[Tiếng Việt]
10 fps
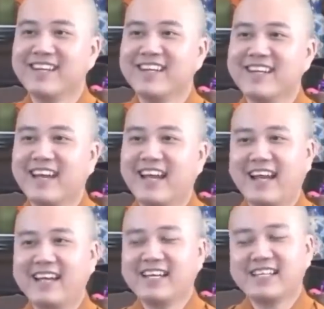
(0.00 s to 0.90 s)
à
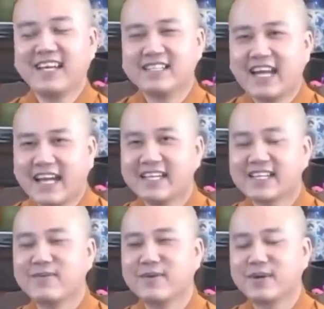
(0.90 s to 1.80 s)
thì ở đây có
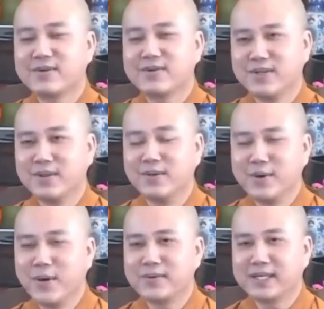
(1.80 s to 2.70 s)
một câu chuyện ngụ
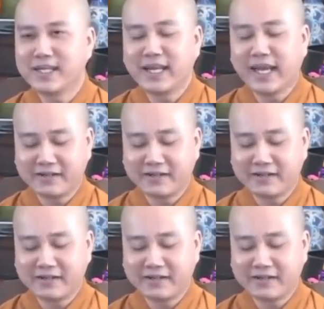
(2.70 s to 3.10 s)
ngôn như thế này